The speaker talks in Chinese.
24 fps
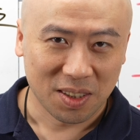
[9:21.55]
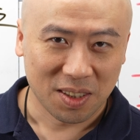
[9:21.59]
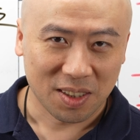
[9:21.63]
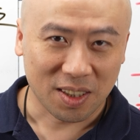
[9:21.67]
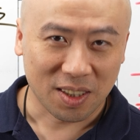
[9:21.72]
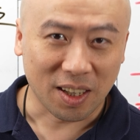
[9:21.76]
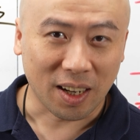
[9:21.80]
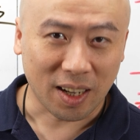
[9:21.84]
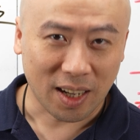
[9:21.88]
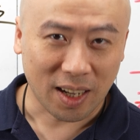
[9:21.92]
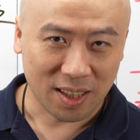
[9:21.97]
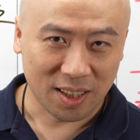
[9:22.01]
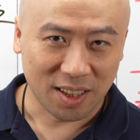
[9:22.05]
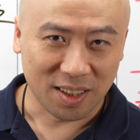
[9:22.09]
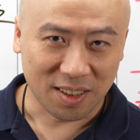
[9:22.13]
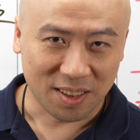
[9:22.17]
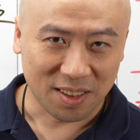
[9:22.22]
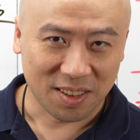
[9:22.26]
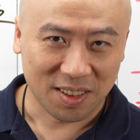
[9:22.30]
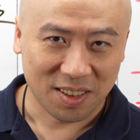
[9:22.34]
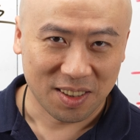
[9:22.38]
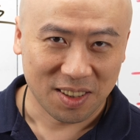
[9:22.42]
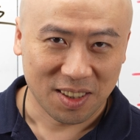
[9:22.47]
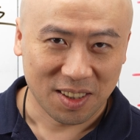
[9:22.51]
的概念，
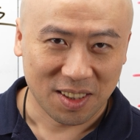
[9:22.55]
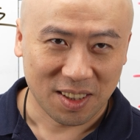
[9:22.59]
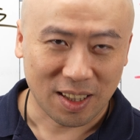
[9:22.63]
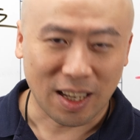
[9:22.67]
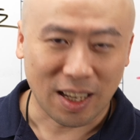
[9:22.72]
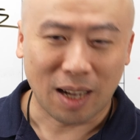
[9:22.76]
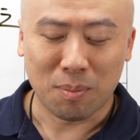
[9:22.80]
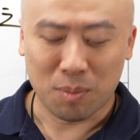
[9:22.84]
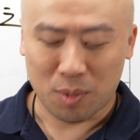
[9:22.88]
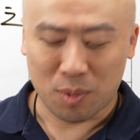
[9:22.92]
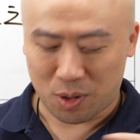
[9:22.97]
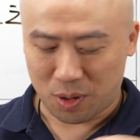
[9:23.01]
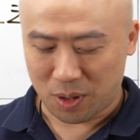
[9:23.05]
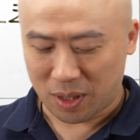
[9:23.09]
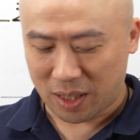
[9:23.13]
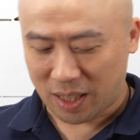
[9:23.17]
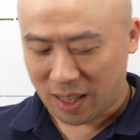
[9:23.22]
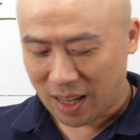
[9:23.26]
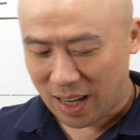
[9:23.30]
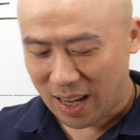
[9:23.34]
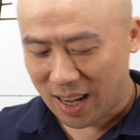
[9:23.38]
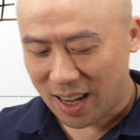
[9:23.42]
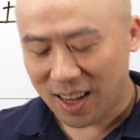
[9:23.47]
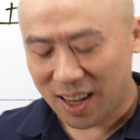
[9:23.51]
那么
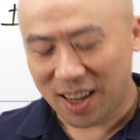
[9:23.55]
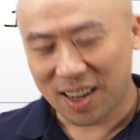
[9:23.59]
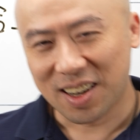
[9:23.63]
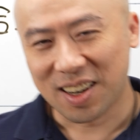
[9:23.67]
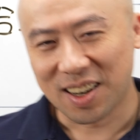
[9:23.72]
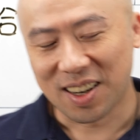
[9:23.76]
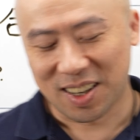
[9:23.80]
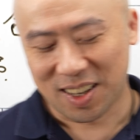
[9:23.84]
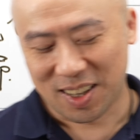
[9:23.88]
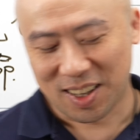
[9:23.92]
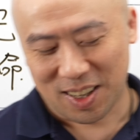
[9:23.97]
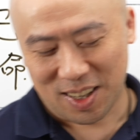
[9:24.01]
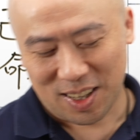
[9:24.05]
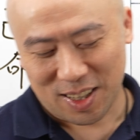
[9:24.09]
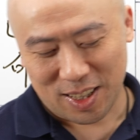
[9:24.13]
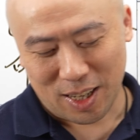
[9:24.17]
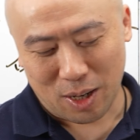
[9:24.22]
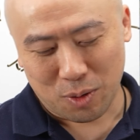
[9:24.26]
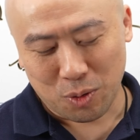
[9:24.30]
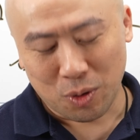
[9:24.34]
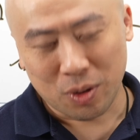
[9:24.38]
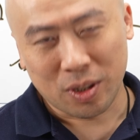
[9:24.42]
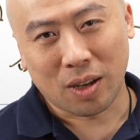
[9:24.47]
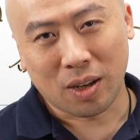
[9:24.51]
他要
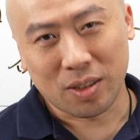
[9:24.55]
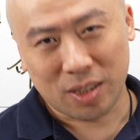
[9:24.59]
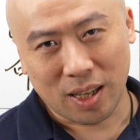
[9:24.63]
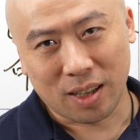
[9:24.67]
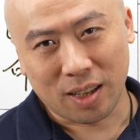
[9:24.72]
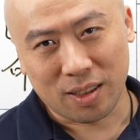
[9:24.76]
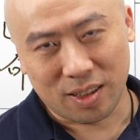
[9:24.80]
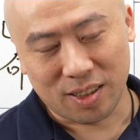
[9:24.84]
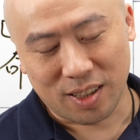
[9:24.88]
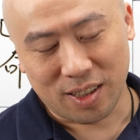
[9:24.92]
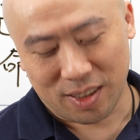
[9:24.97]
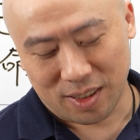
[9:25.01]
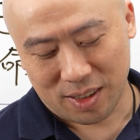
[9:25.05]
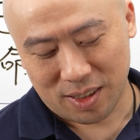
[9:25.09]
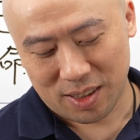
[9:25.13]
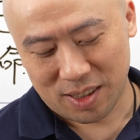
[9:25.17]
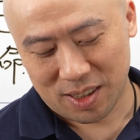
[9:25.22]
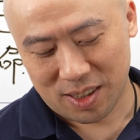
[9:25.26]
遇到这样的人，